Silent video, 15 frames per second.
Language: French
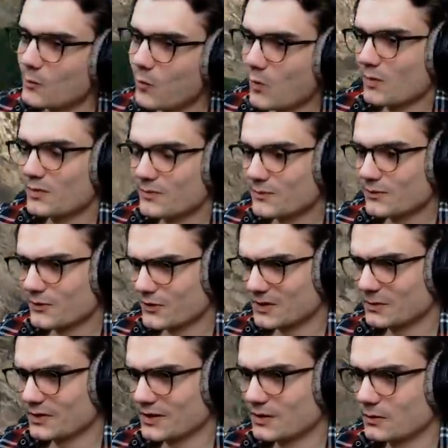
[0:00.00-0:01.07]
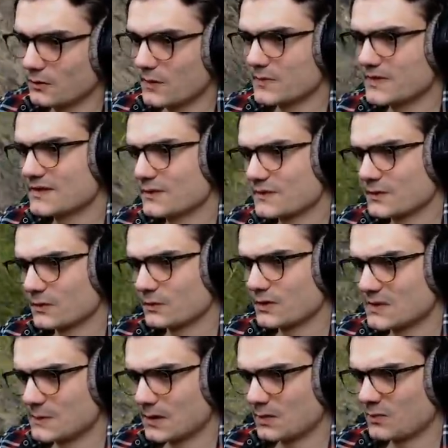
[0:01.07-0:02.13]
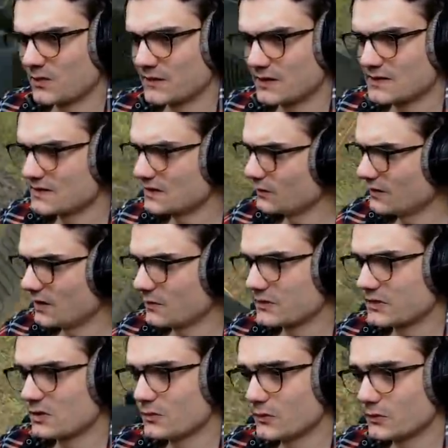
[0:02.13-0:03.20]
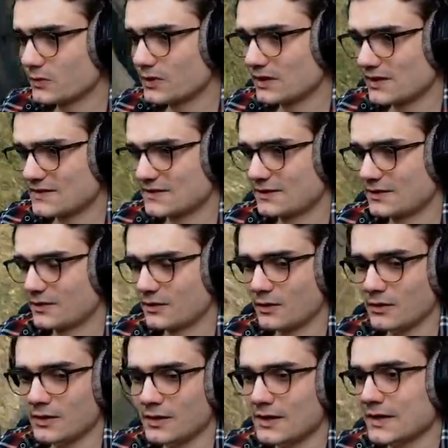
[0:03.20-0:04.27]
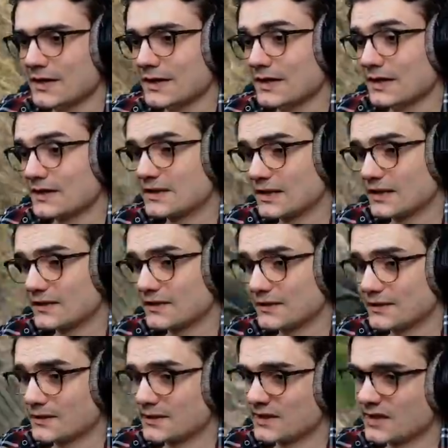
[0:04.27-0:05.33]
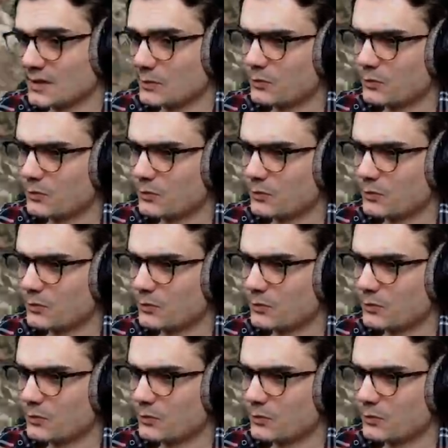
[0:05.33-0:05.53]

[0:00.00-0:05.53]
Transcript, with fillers: moins bon que le colibri. Alors le M1903 expérimental c'est une arme semi-auto de la classe éclaireur Bien un TTK